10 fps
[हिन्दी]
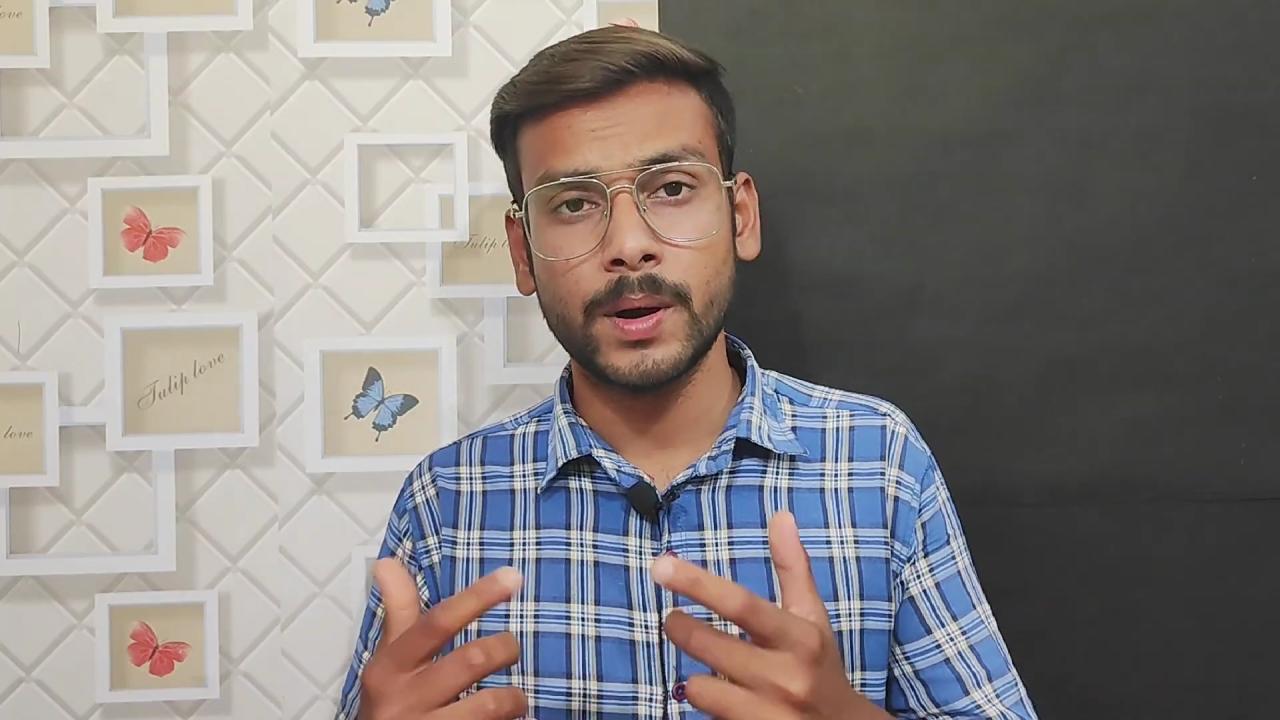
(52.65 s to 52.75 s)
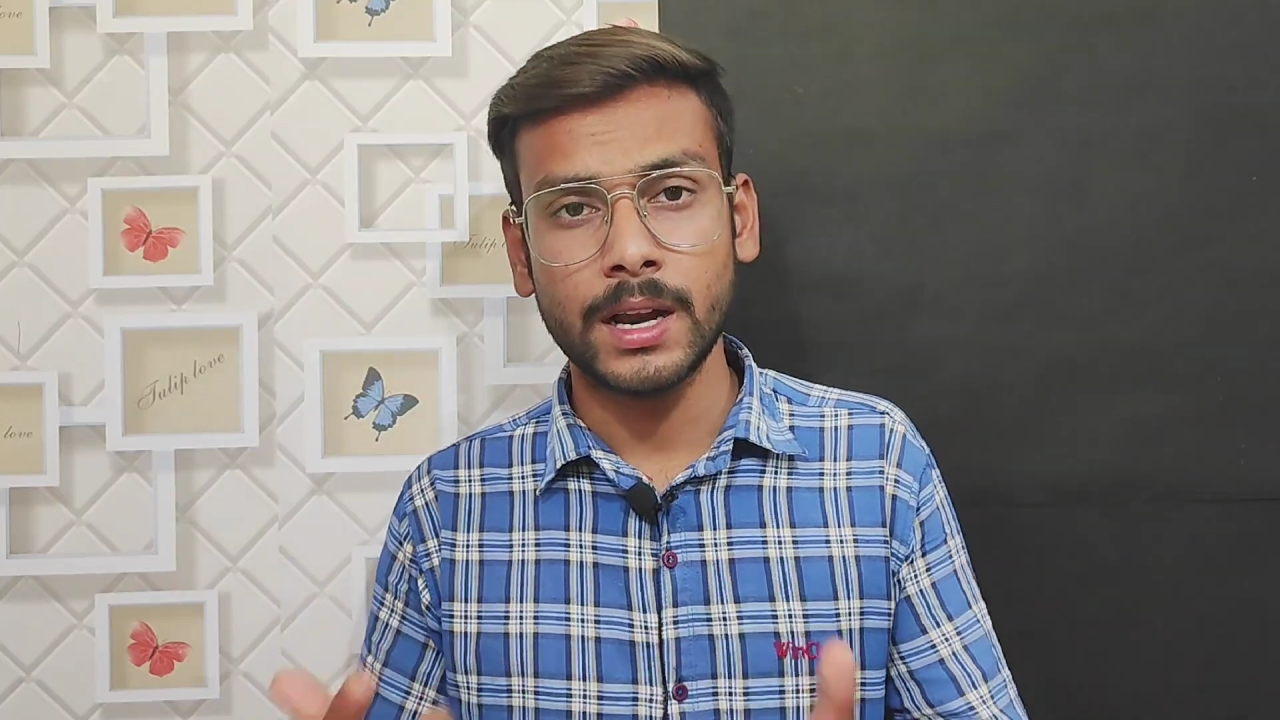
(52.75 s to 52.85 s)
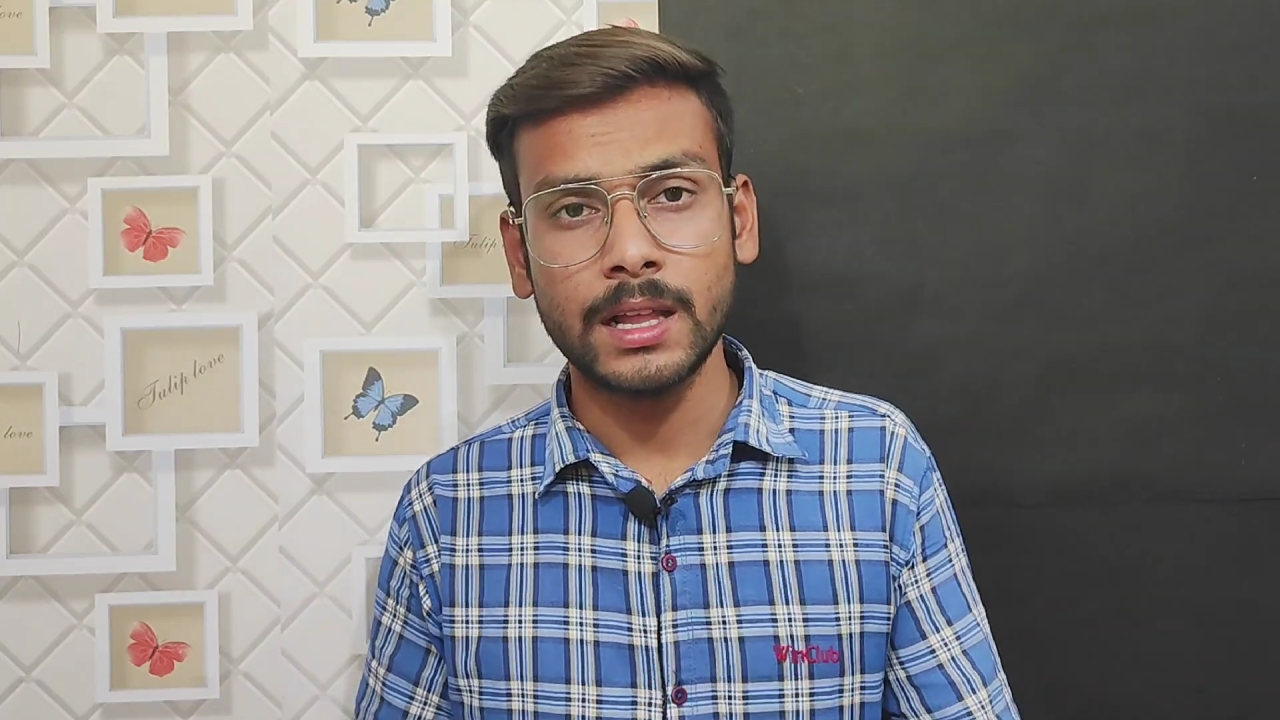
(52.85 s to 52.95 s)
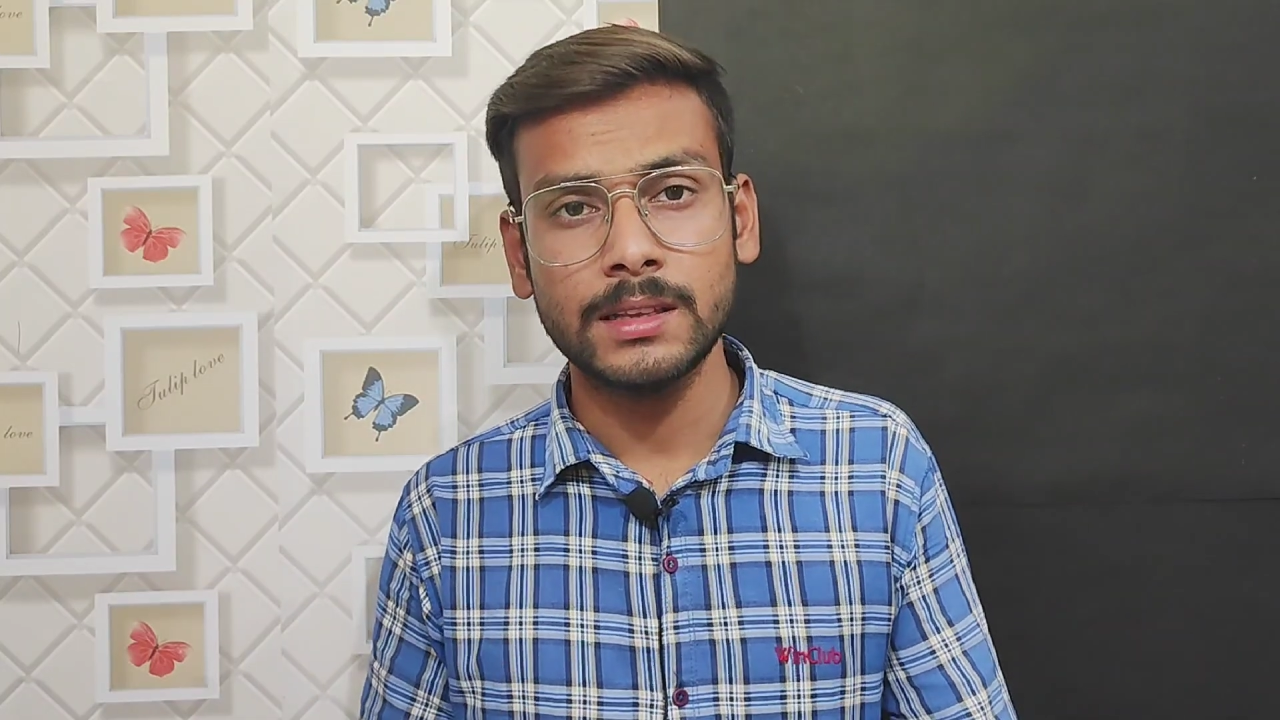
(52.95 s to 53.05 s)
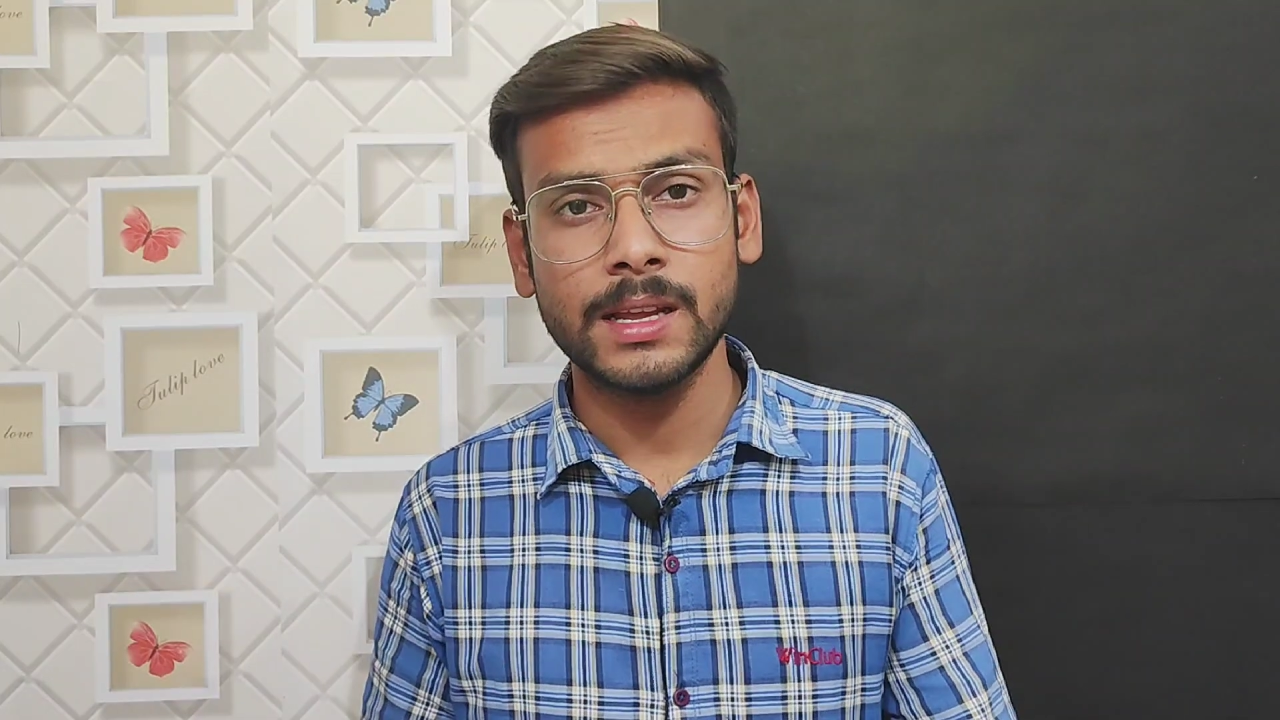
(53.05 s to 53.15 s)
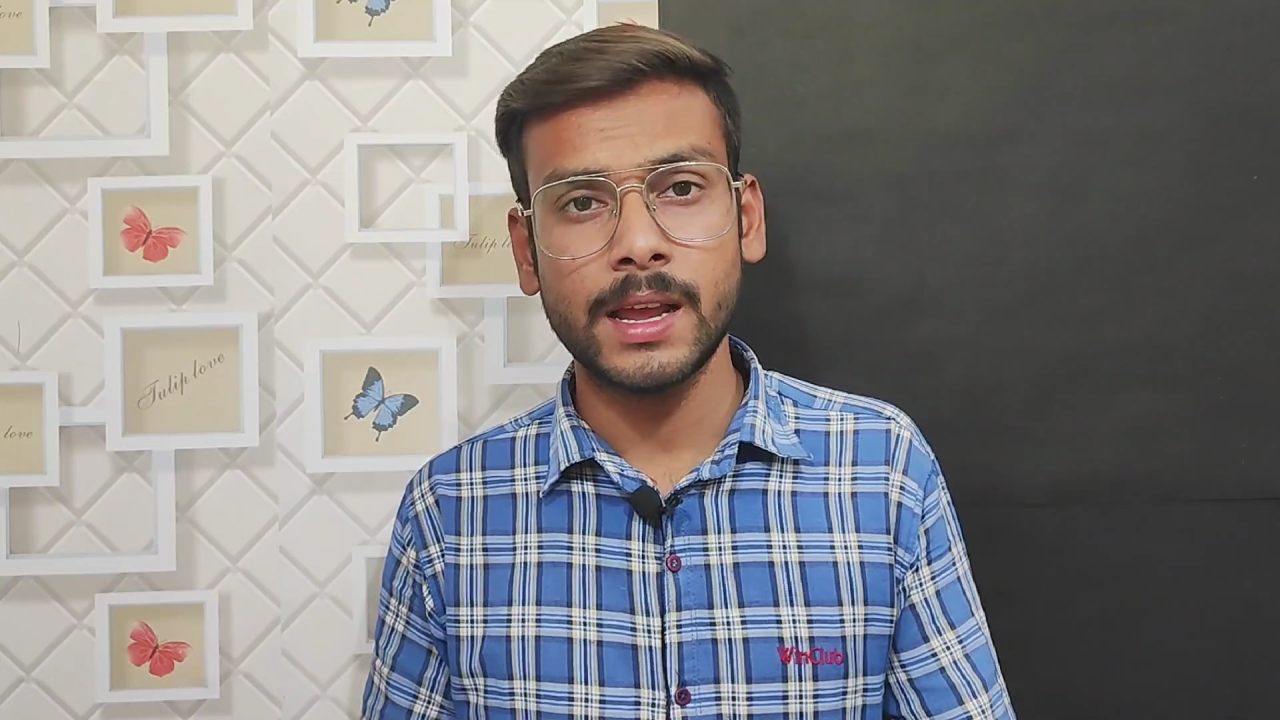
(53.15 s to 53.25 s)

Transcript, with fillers: डाल दिए